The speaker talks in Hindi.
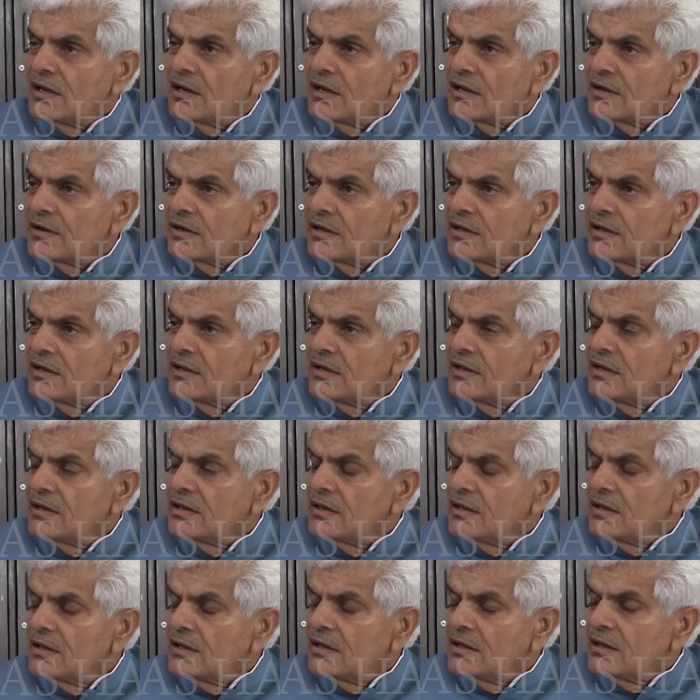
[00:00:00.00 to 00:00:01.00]
हर
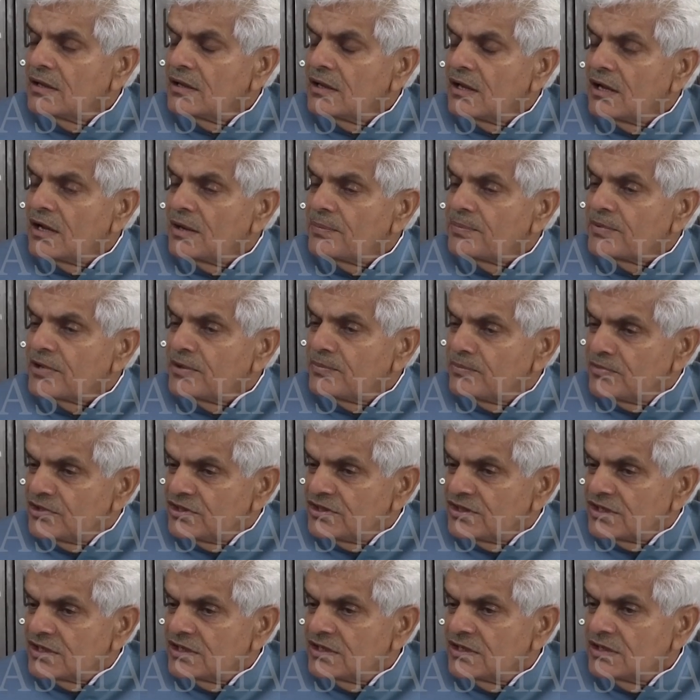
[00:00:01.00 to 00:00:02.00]
आपके
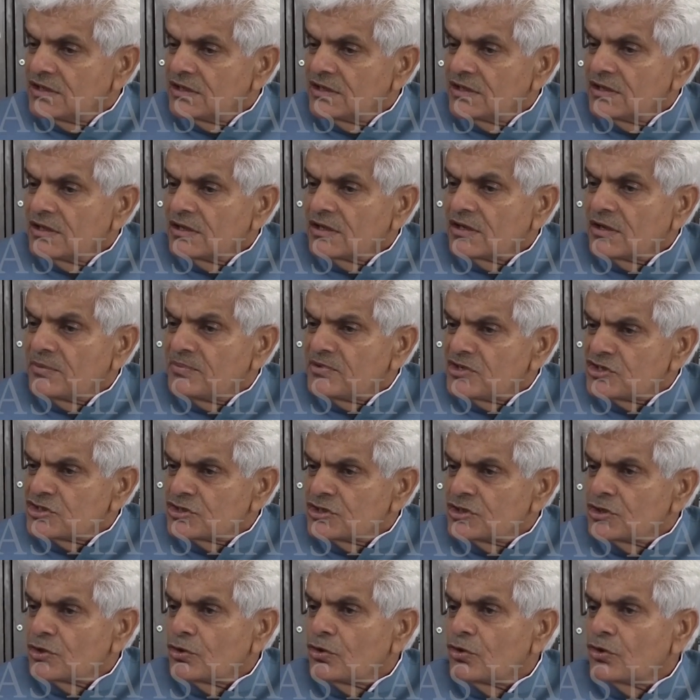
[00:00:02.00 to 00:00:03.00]
मंत्री
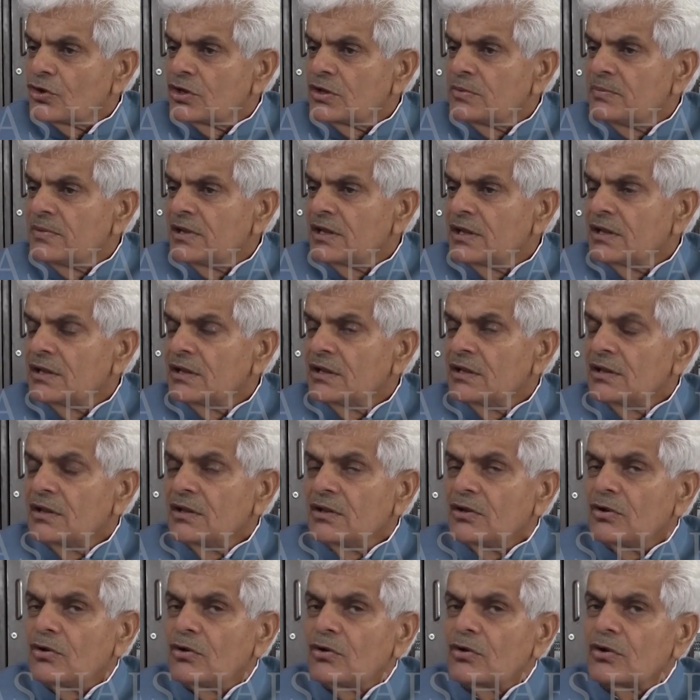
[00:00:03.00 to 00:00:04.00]
कमीशन खोरी में
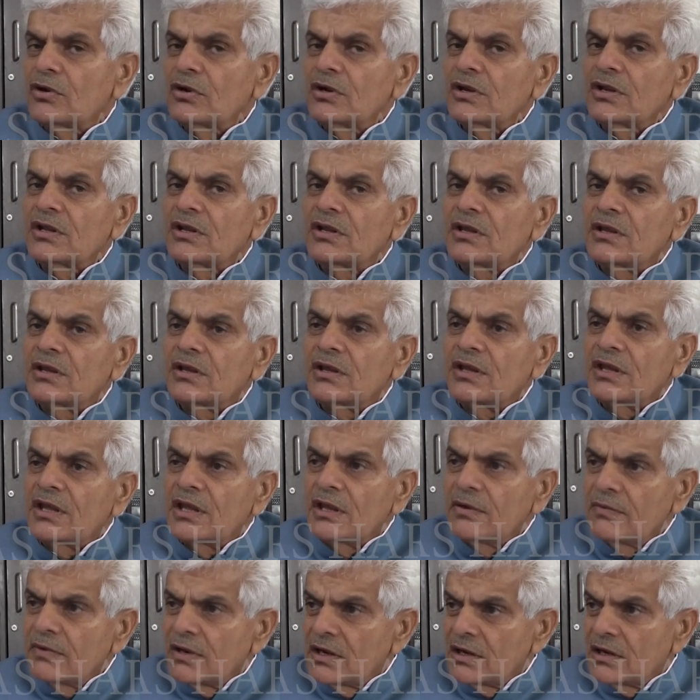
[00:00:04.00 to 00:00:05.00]
और
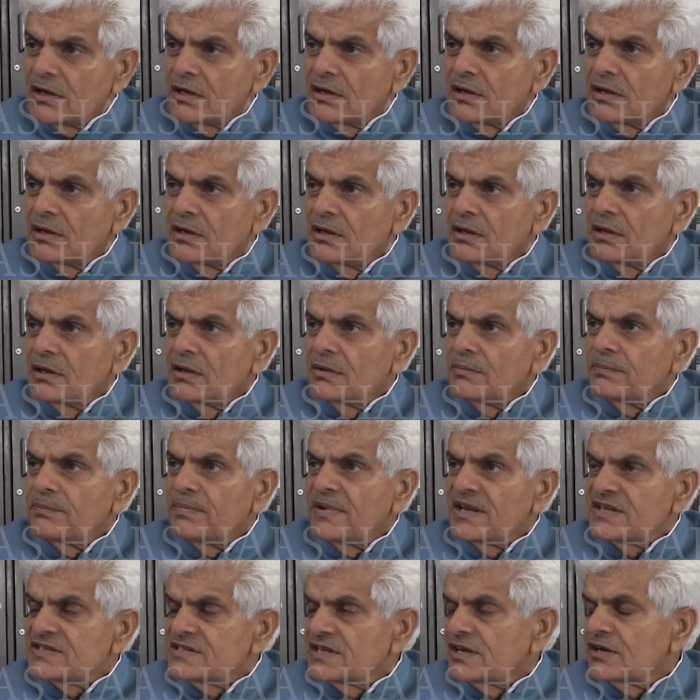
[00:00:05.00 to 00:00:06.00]
केवल
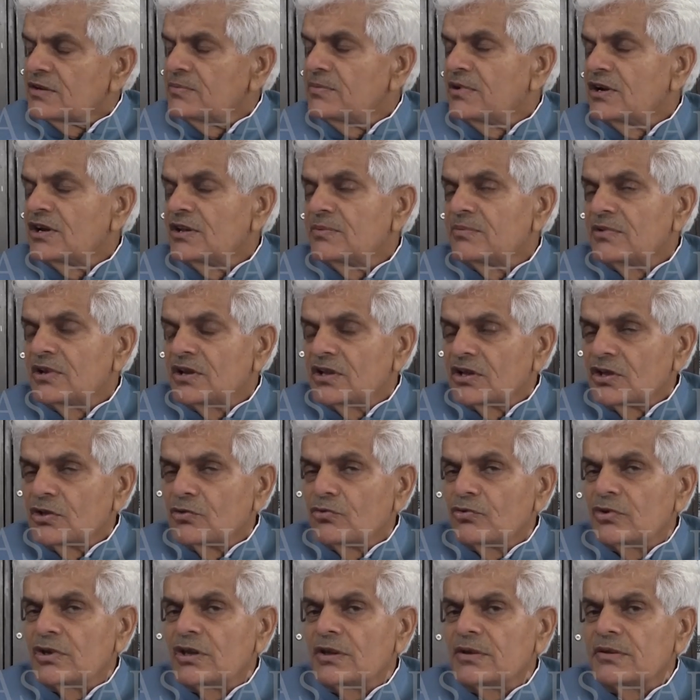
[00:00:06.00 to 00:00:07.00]
पैसा कमाने में
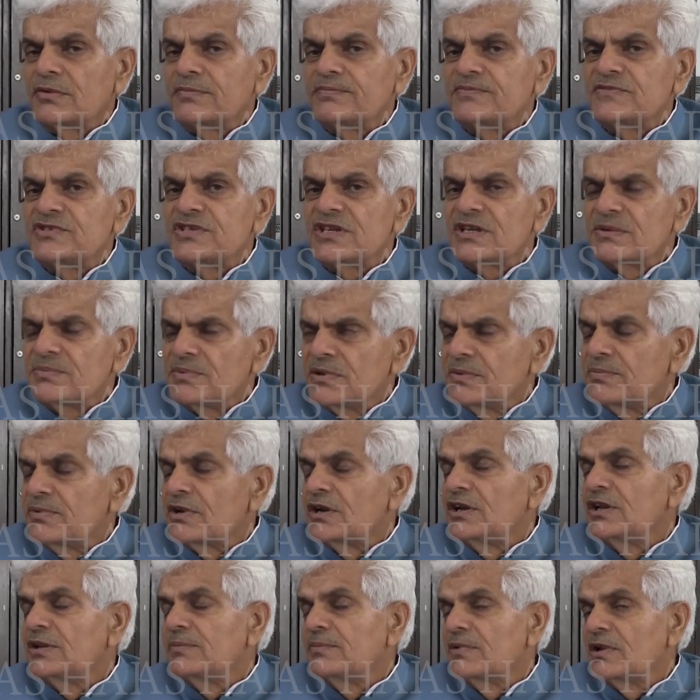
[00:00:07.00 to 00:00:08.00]
लगे हुए हैं जेबें
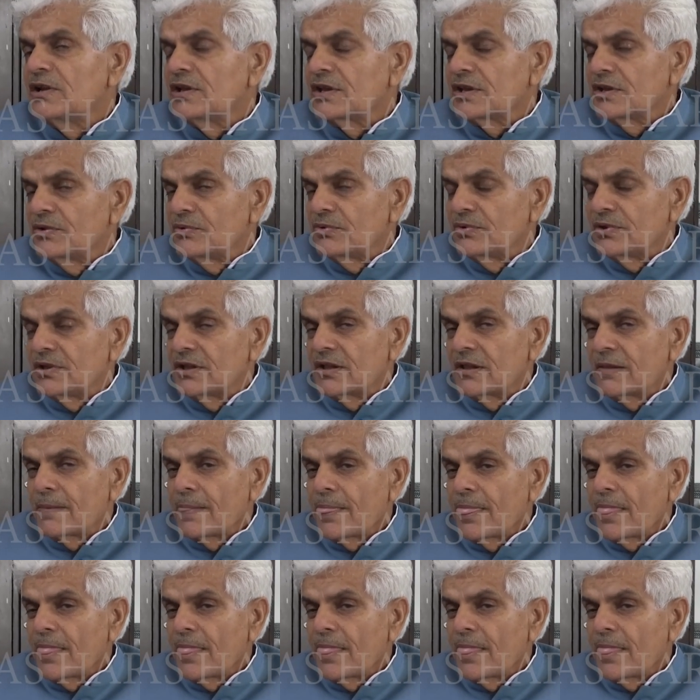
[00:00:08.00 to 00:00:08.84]
भरने में लगे हुए हैं